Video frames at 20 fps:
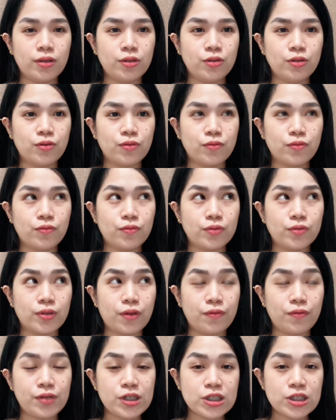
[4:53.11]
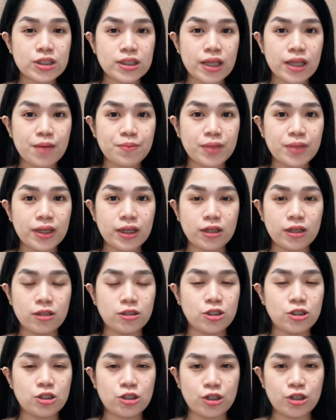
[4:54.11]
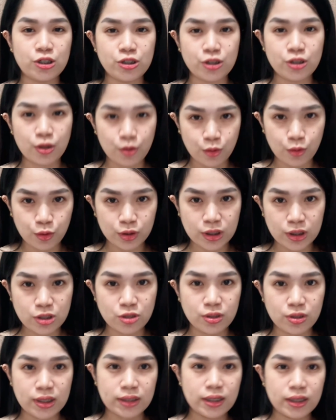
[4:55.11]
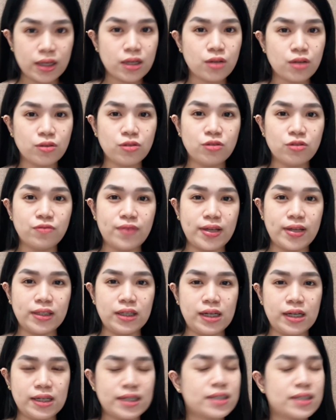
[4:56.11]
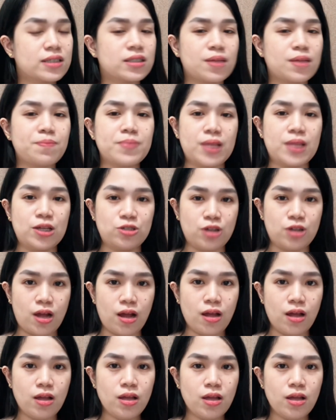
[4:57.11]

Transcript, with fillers: yung the first time na nagka-discharge ako, tapos nag-take ako ng Duvadila, nag-stop na siya.